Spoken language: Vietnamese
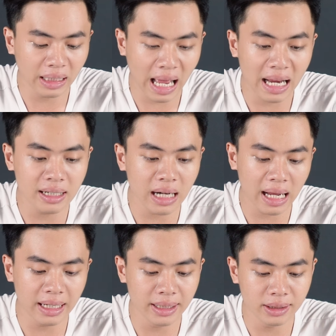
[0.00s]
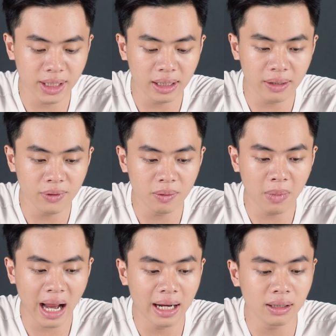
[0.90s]
cái này trên cái phiên
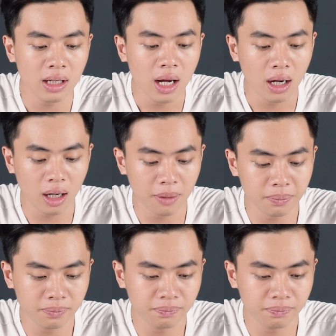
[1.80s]
bản uh,